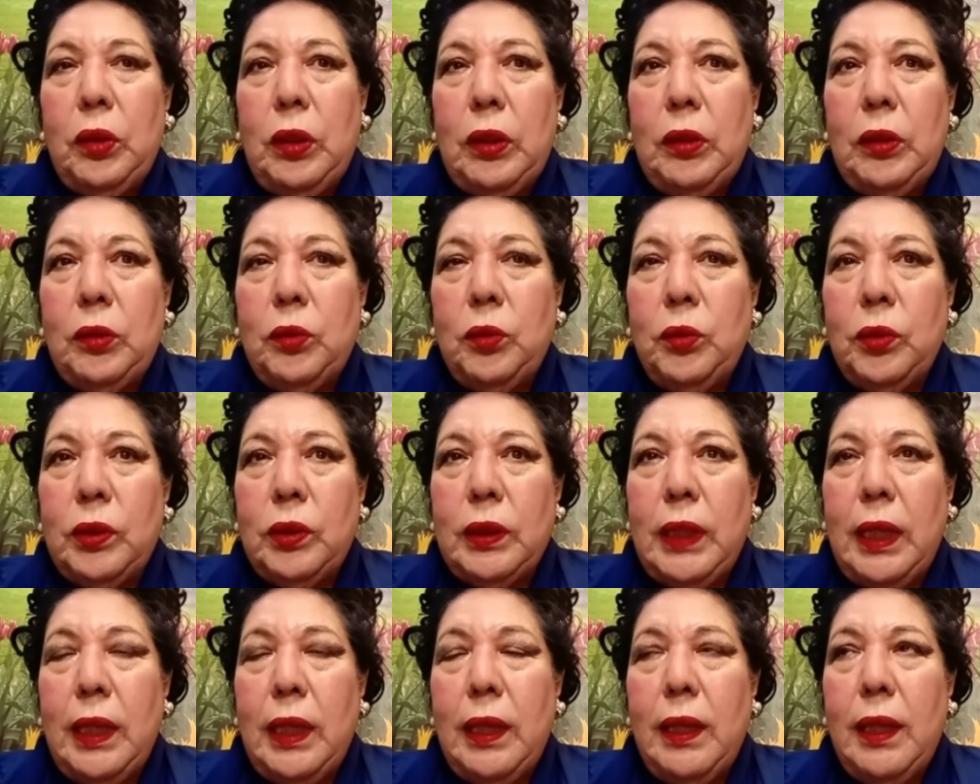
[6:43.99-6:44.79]

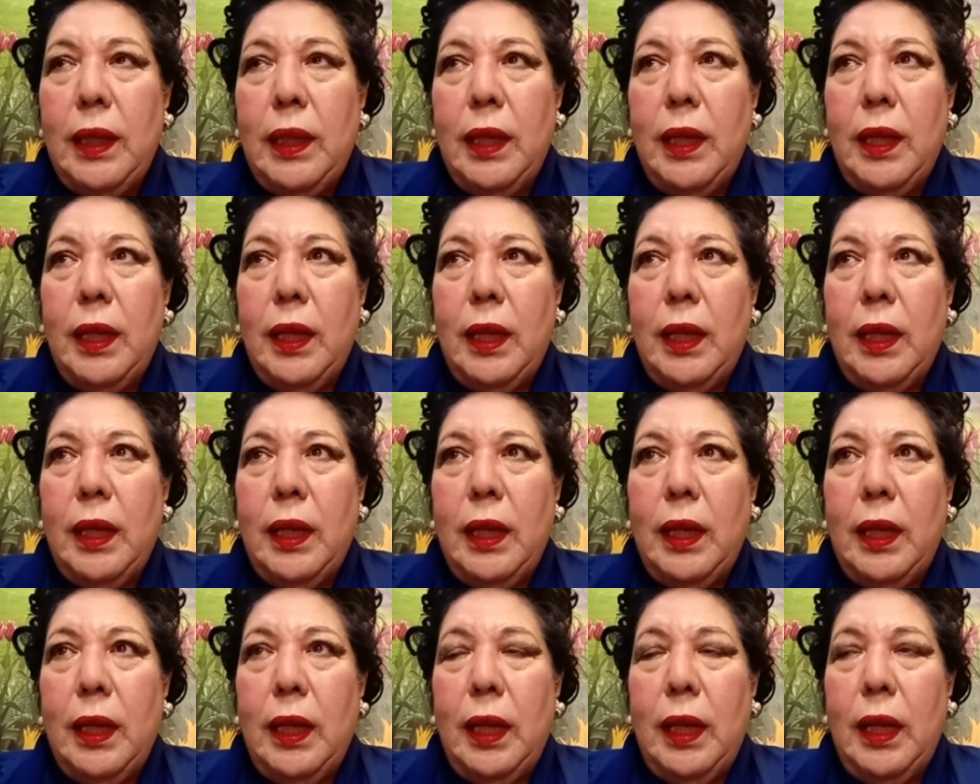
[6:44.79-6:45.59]
sucede
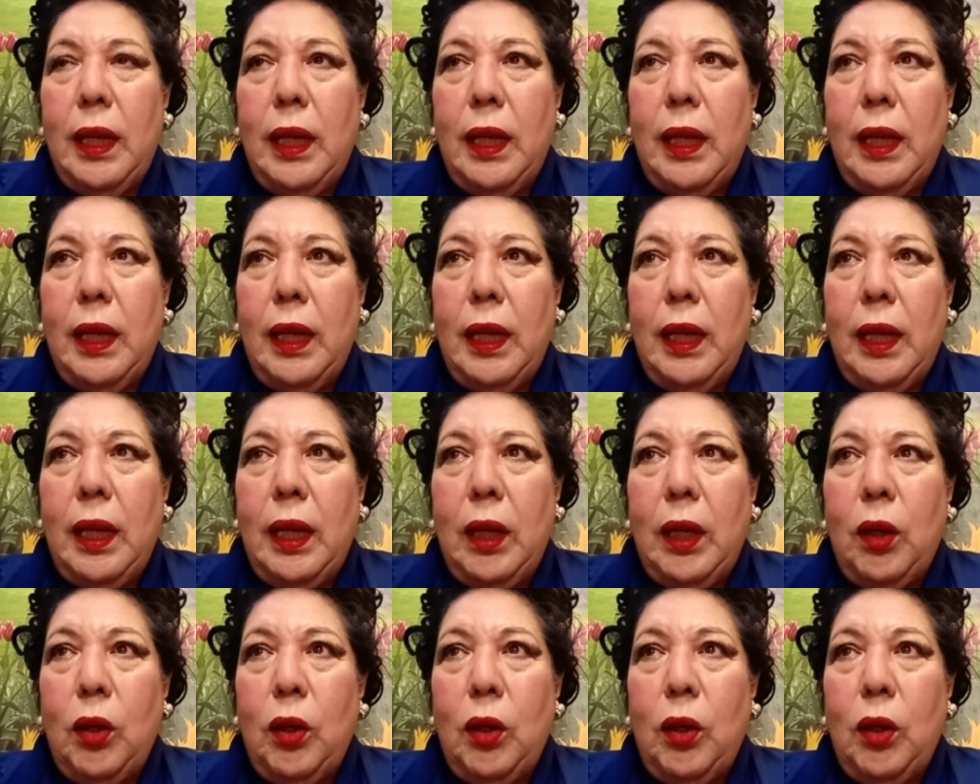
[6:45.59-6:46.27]
eh,